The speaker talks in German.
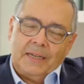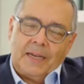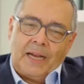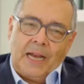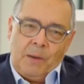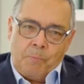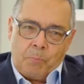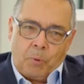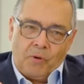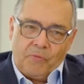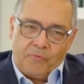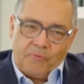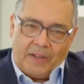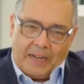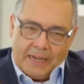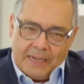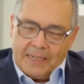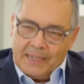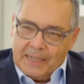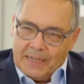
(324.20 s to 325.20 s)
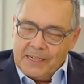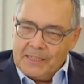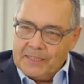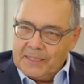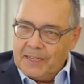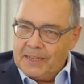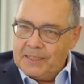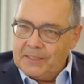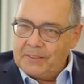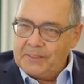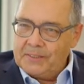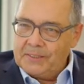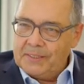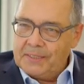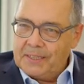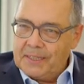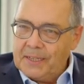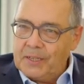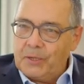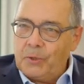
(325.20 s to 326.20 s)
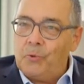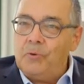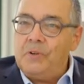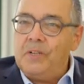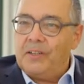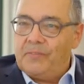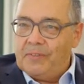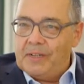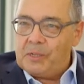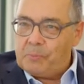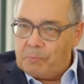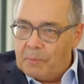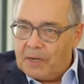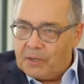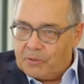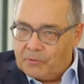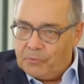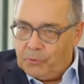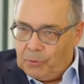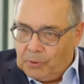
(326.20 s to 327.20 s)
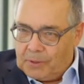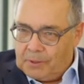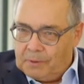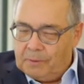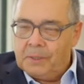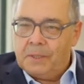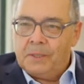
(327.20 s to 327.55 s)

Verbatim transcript: Heilbronn-Franken gilt ja als die Region der Weltmarktführer.